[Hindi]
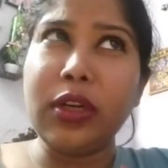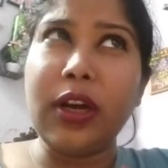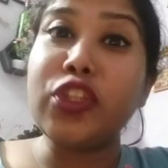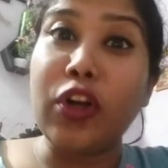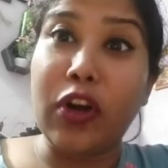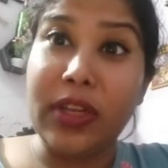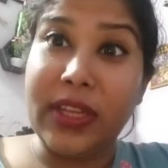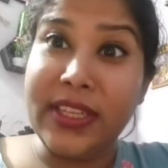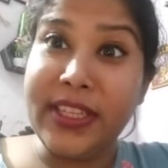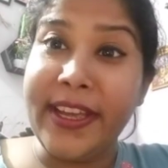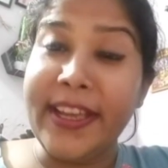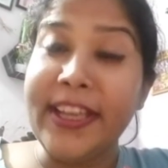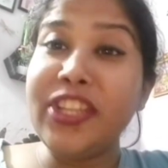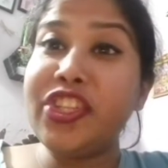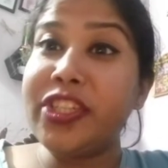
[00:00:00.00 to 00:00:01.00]
कॉलेज
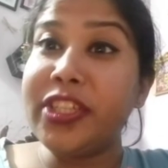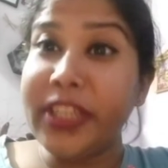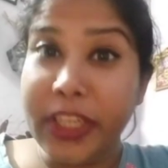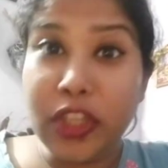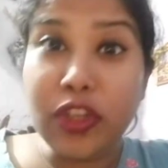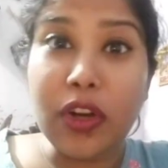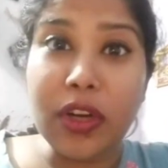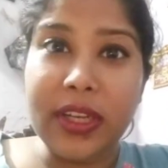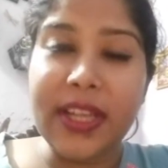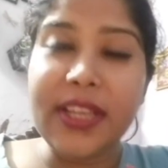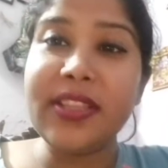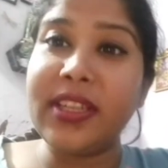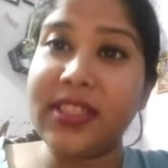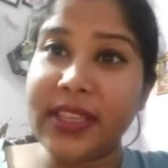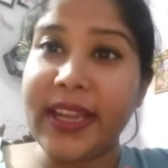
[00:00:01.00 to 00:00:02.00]
है इंजीनियरिंग
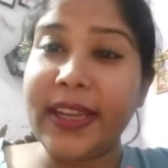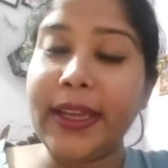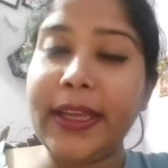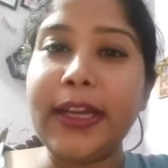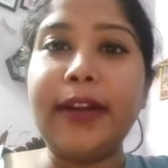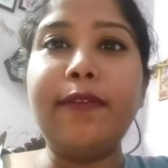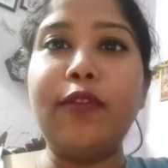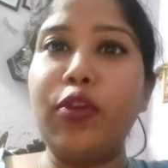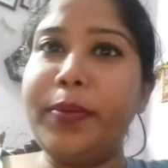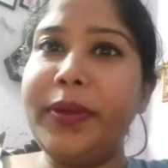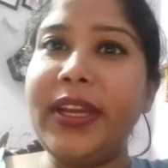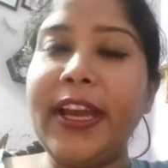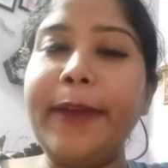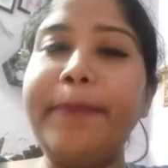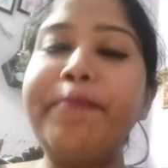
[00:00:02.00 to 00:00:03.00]
कॉलेज रसायनी का वो
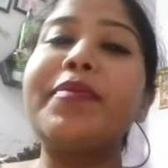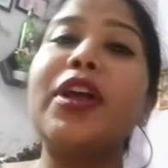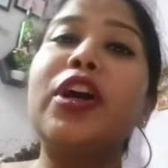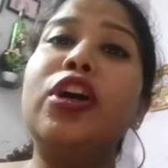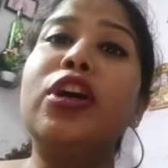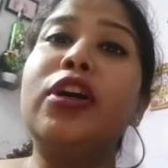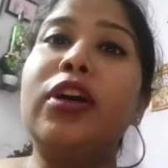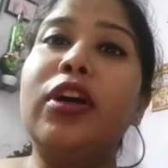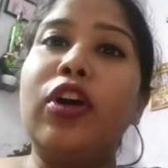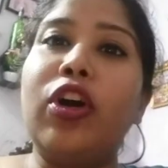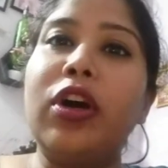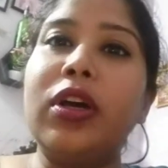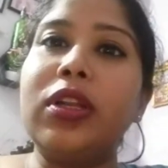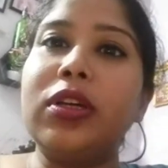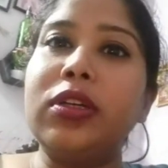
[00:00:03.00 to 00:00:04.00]
भी है
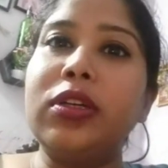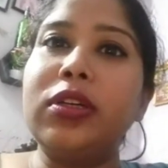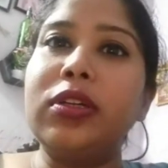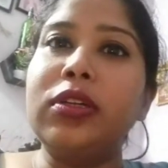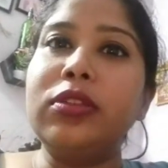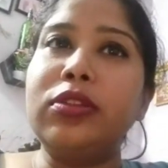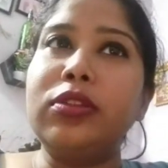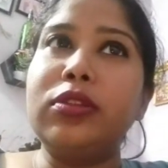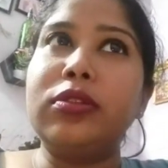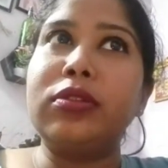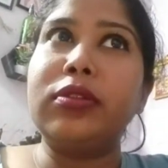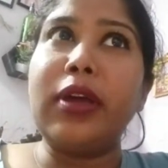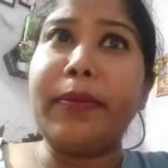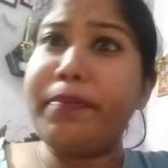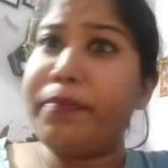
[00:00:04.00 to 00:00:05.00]
और
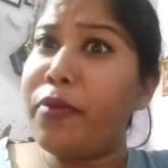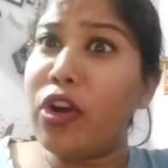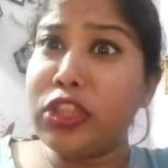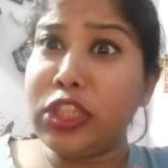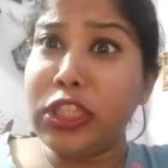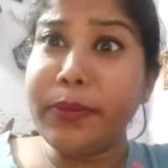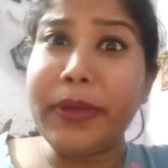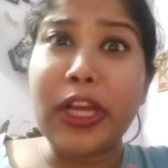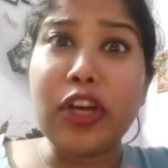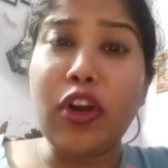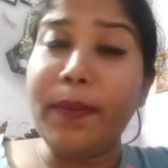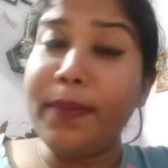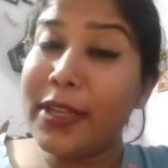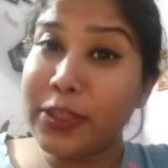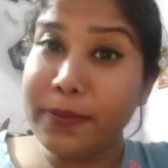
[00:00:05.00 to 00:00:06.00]
बहुत ही बड़ा
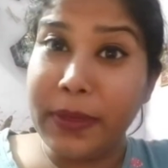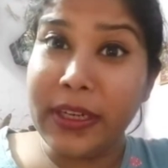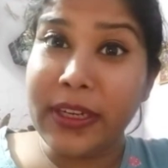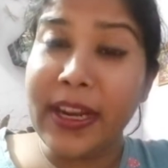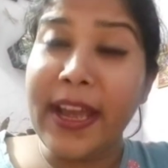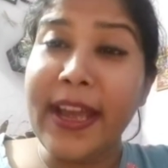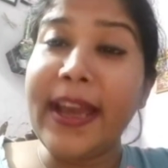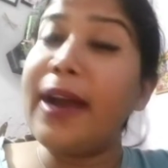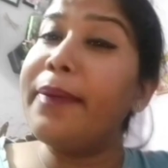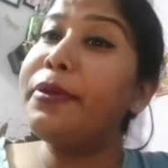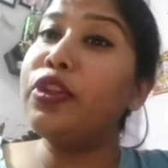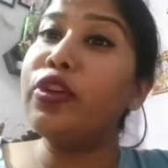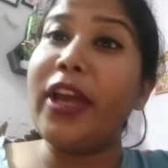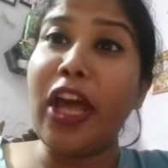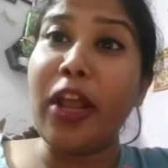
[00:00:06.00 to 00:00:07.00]
कॉम्प्लेक्स बन रहा है अभी
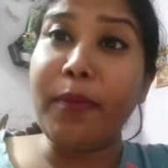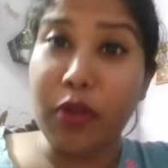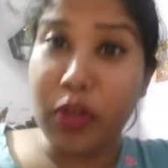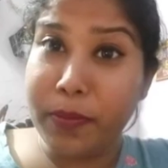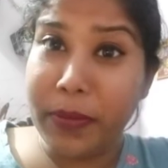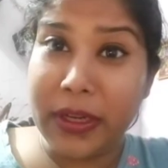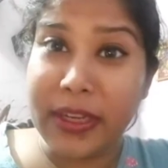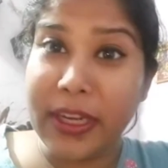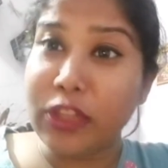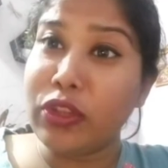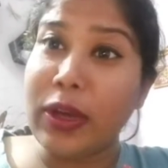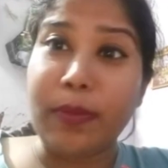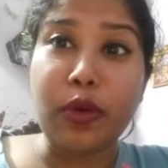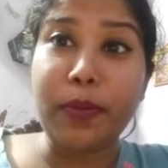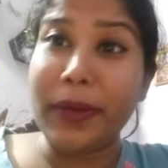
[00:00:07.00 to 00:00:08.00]
तो एयरपोर्ट बन रहा है तो
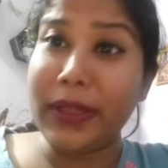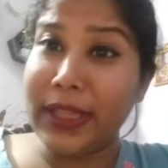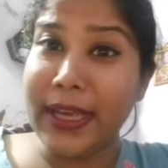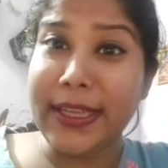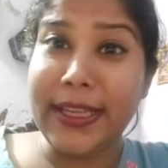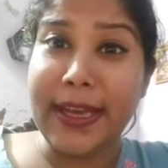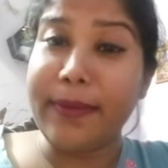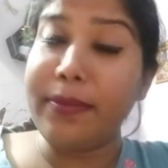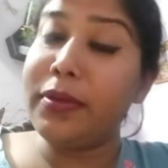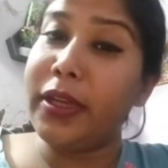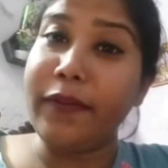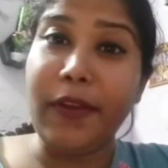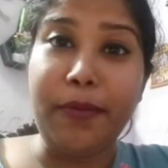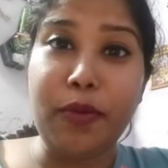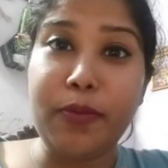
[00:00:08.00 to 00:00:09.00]
आपको पता ही है
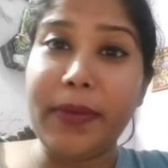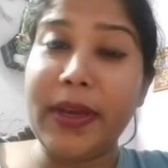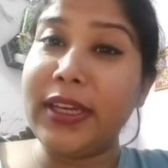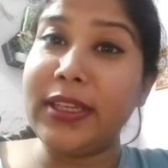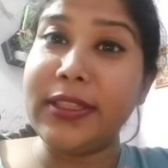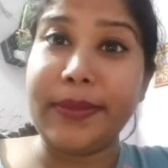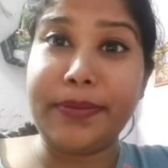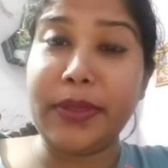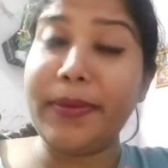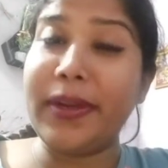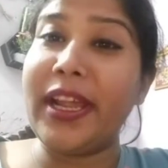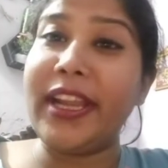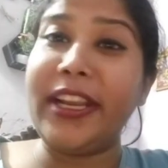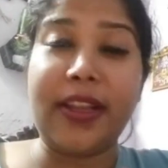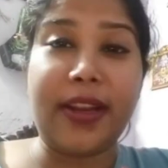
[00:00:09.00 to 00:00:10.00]
नवी मुंबई का सबसे
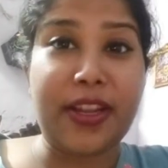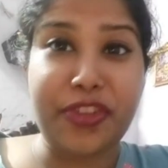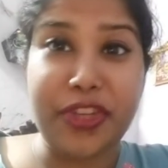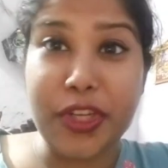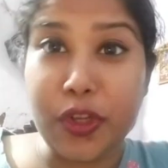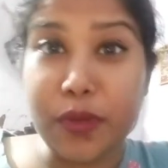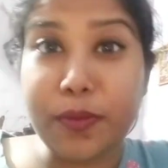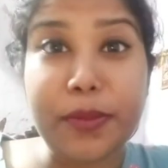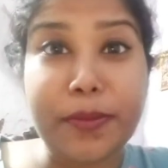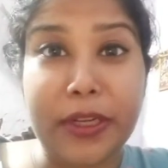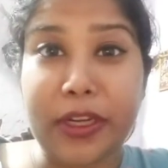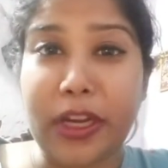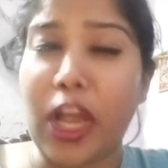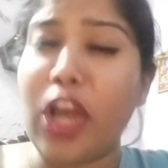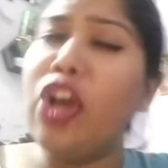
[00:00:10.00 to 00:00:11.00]
बड़ा इंटरनेशनल एयरपोर्ट
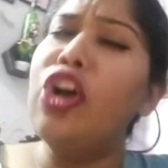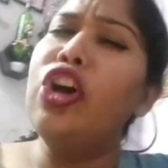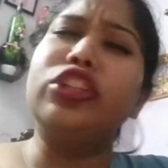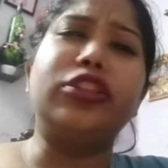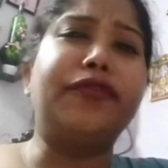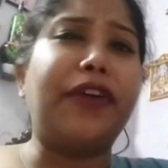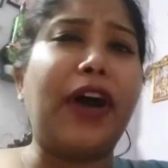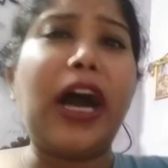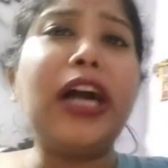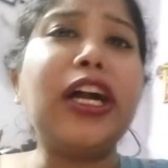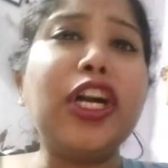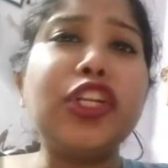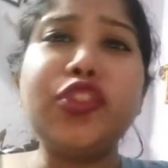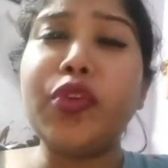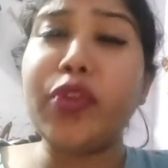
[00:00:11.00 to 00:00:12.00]
बन रहा है तो वहाँ
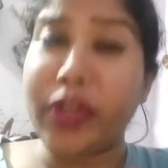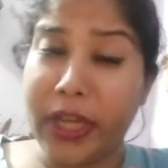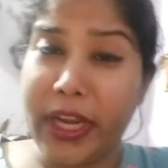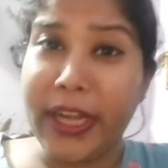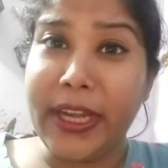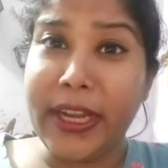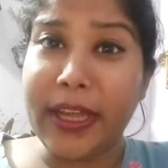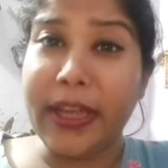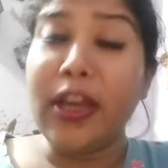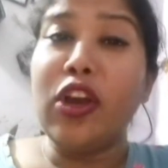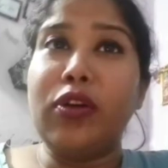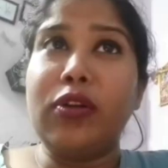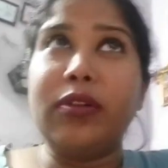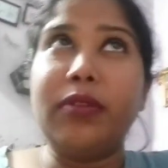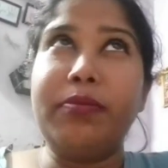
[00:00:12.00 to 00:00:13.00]
का जो रेट है
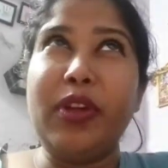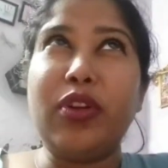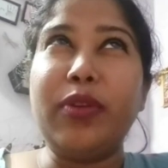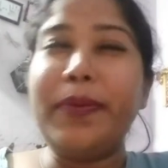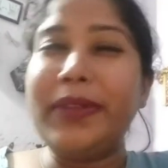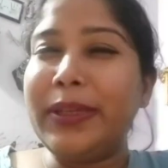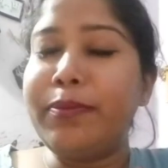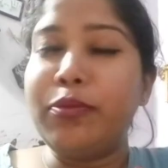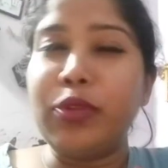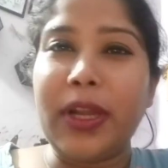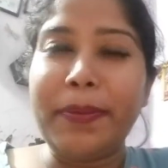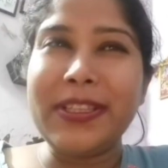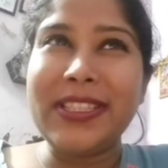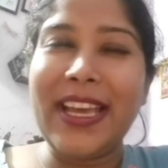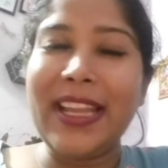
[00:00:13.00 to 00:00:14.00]
मेरे को पता बुरा
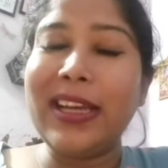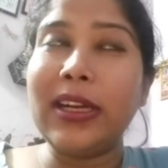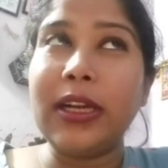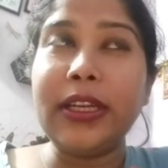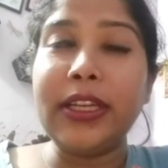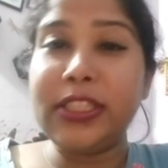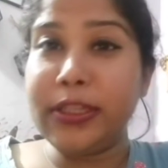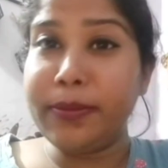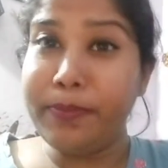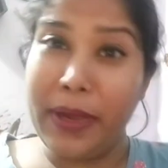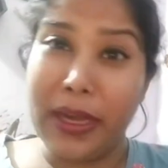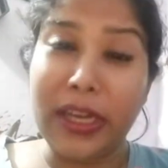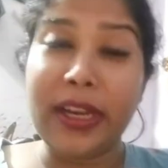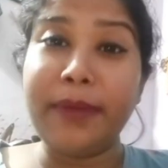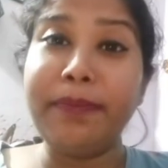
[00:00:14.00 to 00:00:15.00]
बस ये लगा कि जब
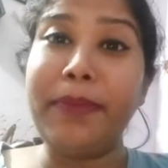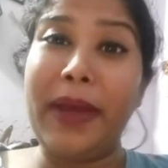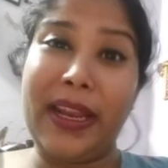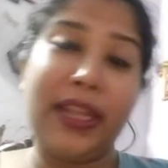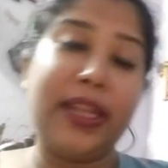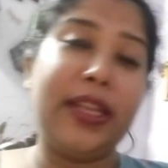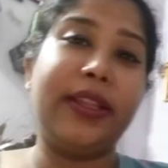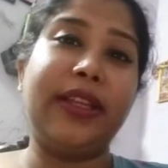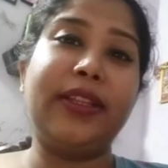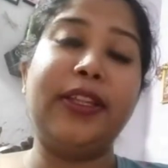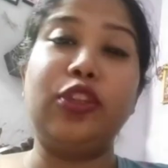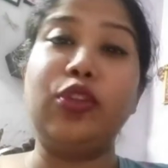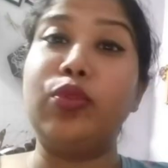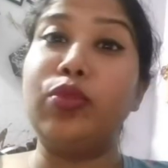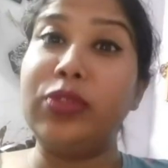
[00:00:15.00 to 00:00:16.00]
अगर हम पहले लेते थे
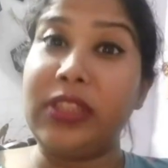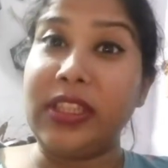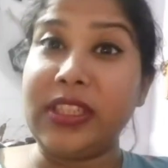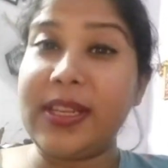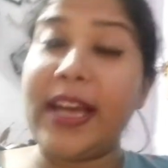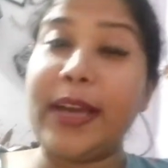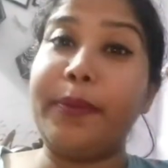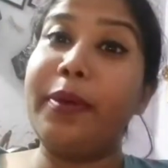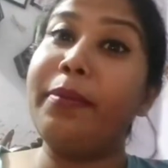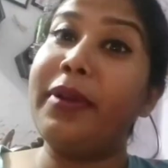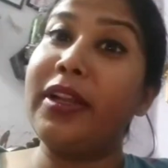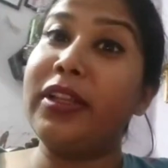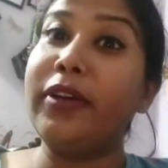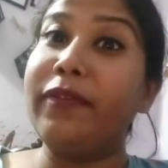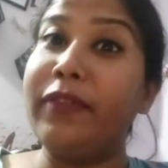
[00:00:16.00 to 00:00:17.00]
तो 19 लाख में
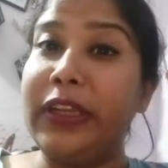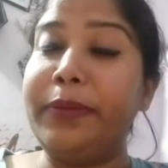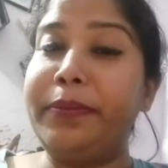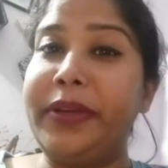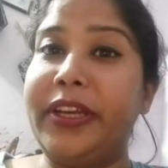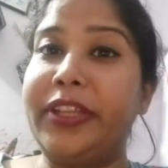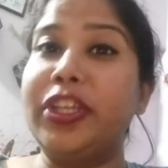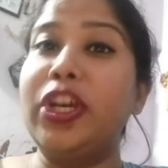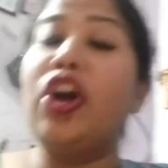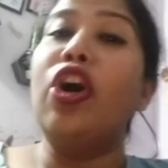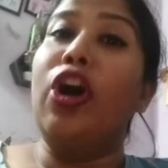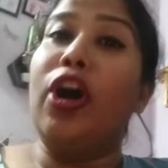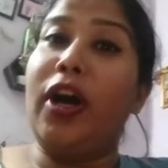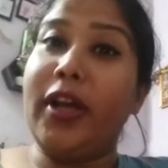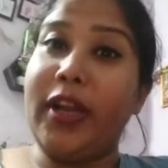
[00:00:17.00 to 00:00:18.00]
मिला था वन बी
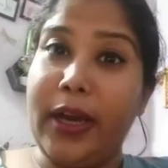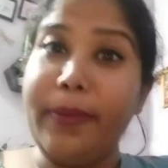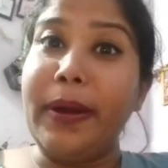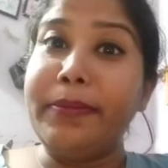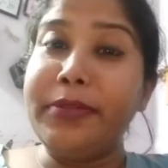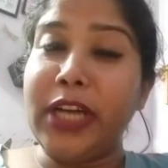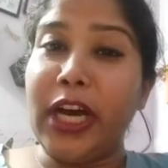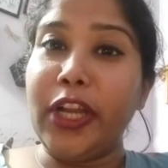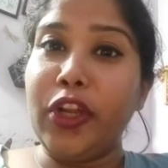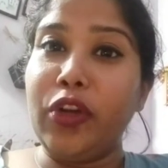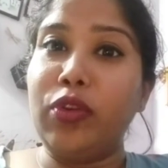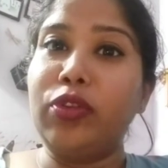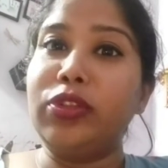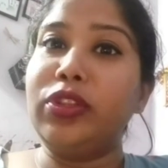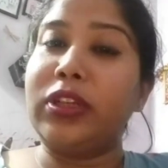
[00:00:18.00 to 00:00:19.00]
और अब आप जा रहे
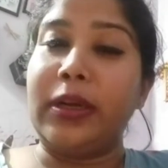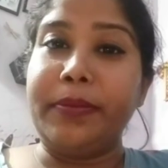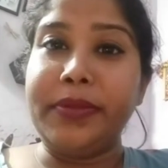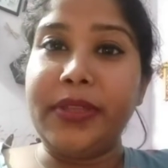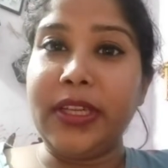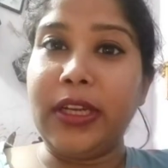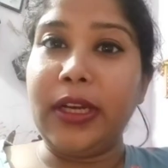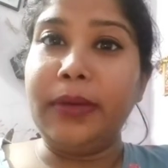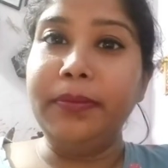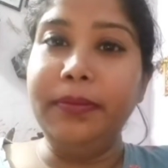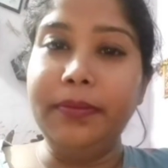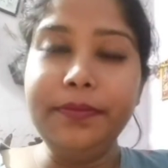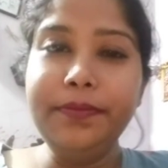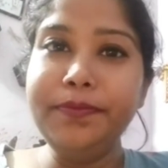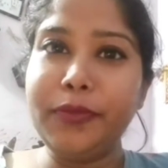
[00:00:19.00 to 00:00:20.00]
हो तो कम से कम
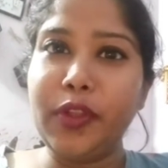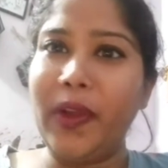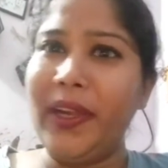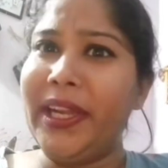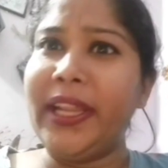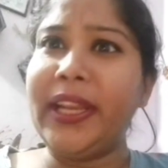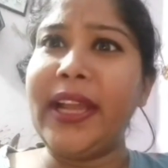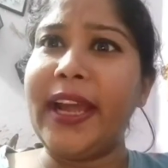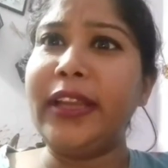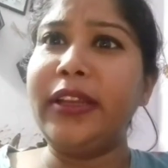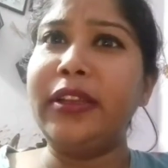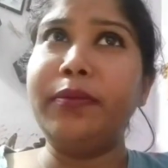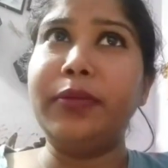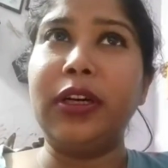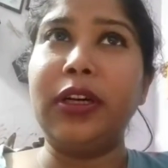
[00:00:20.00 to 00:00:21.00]
ट्वेंटी
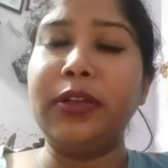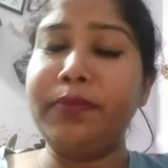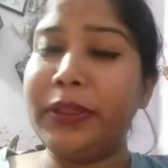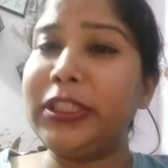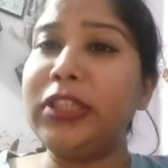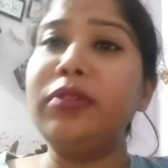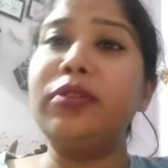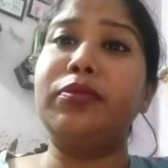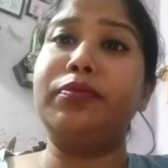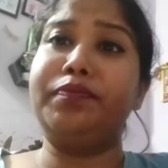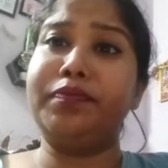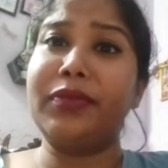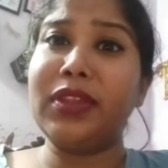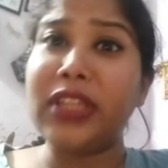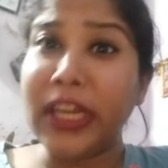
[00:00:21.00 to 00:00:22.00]
मतलब
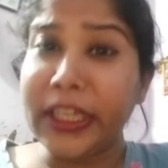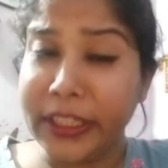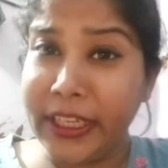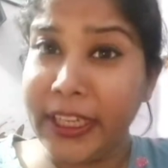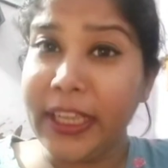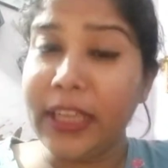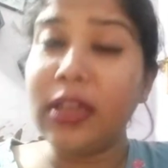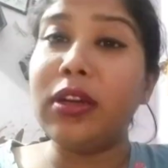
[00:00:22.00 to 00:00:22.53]
थर्टी